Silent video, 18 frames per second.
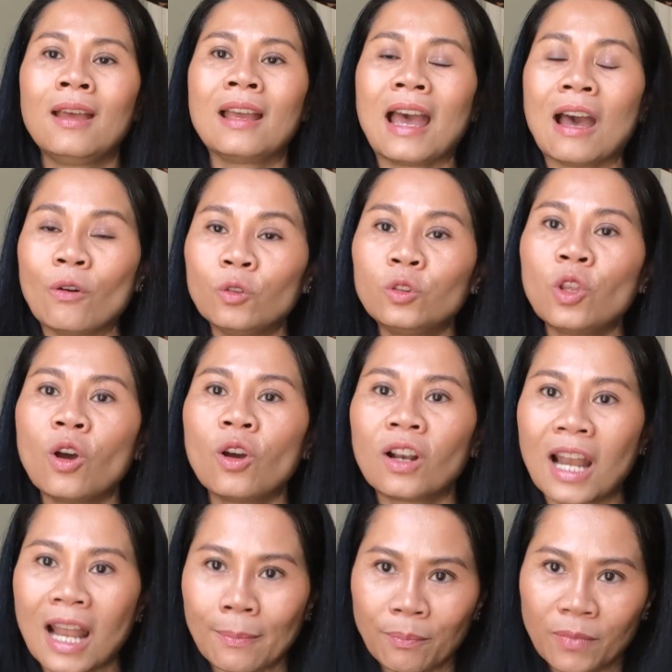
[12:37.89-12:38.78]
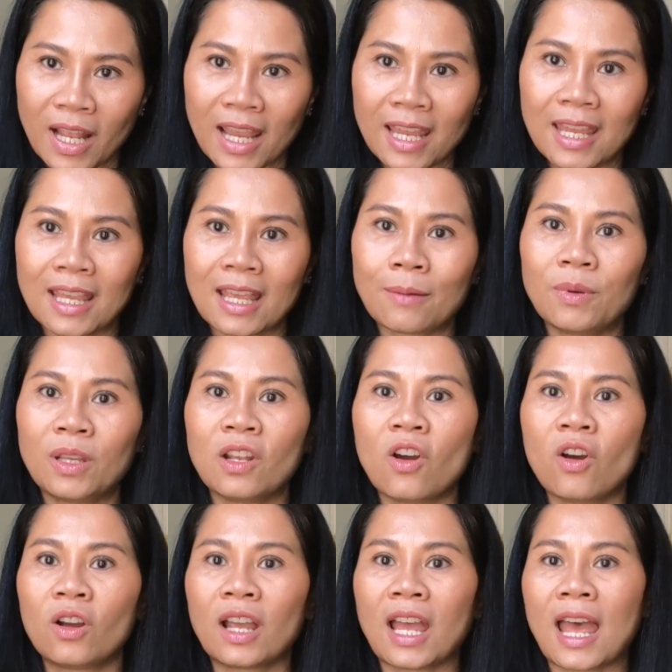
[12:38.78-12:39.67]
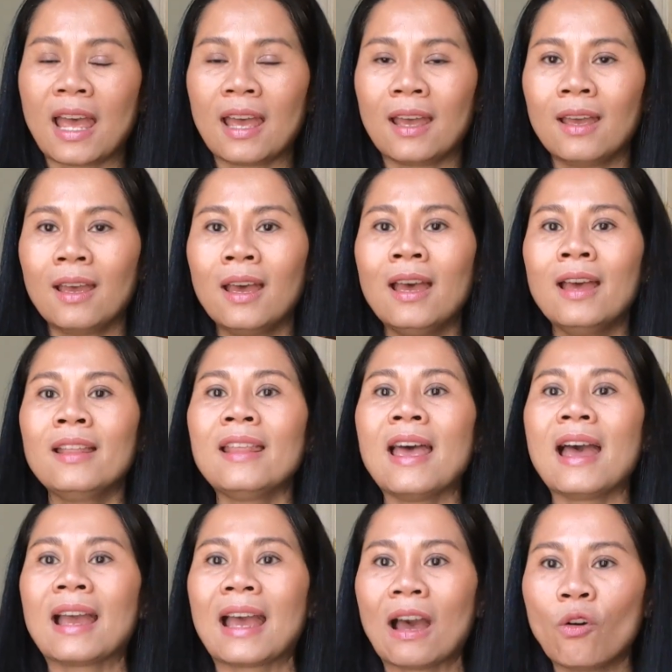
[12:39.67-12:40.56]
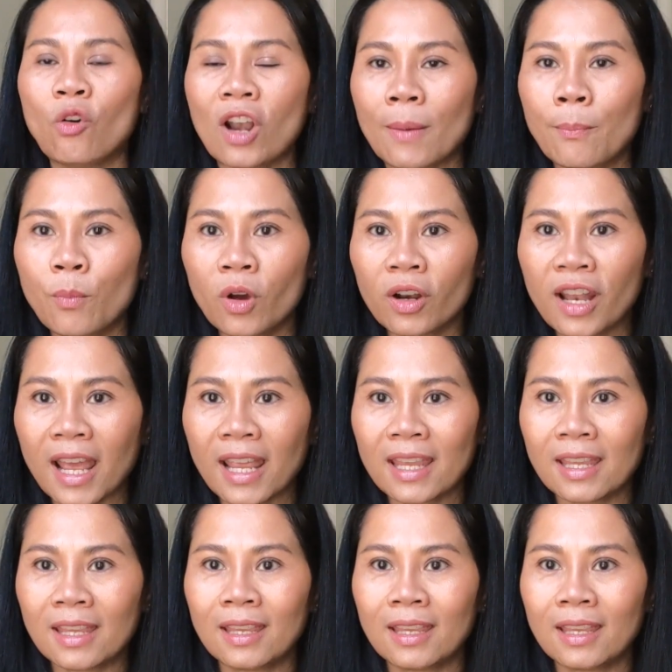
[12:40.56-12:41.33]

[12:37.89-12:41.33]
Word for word: เขาต้องรับได้ค่ะพี่น้องค่ะถ้าเขารับบ่ได้